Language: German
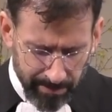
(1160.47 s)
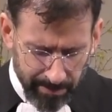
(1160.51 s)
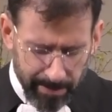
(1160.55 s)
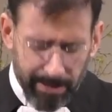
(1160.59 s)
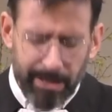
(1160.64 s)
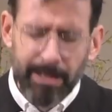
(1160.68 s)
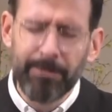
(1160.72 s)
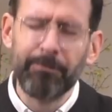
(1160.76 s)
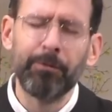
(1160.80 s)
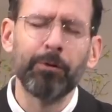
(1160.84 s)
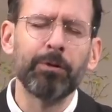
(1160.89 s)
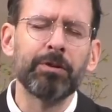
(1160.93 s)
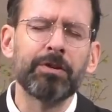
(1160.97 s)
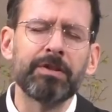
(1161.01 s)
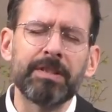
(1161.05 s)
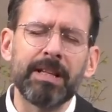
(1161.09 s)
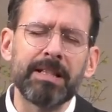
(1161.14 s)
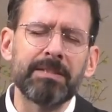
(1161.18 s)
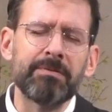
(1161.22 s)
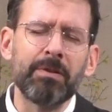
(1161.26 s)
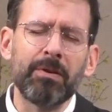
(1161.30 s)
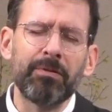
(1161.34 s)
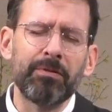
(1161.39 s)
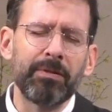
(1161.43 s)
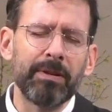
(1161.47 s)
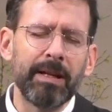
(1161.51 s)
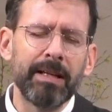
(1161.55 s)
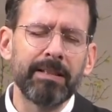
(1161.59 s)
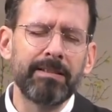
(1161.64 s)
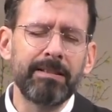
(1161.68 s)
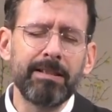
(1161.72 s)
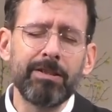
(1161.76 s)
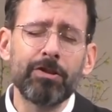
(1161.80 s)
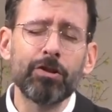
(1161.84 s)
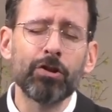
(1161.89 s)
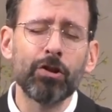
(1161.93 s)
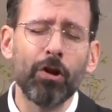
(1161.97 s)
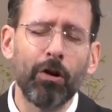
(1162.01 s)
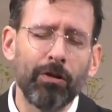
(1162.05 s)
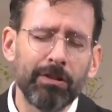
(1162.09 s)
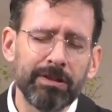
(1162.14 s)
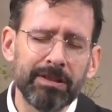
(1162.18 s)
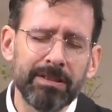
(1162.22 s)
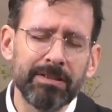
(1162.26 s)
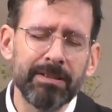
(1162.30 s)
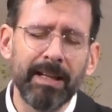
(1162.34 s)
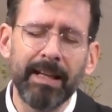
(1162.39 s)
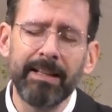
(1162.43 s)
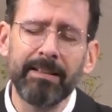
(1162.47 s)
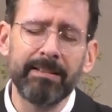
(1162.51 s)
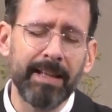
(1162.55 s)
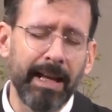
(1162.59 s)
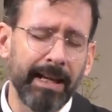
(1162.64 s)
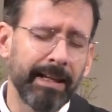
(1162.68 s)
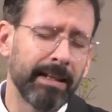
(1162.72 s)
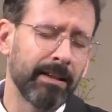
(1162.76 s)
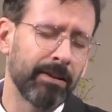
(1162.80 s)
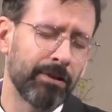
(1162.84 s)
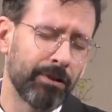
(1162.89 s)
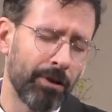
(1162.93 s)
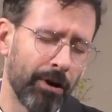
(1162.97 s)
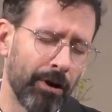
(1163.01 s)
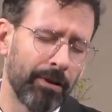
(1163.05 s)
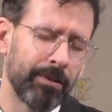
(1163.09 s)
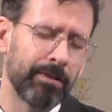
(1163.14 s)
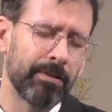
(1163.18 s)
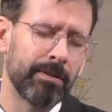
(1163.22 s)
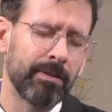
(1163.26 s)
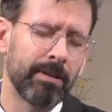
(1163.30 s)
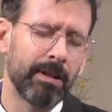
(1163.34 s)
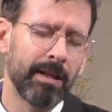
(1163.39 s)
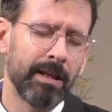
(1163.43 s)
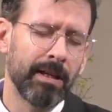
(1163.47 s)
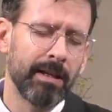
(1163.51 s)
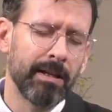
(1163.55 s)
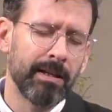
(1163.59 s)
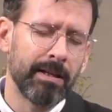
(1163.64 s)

Hilf uns, dass wir vielleicht die Chancen entdecken können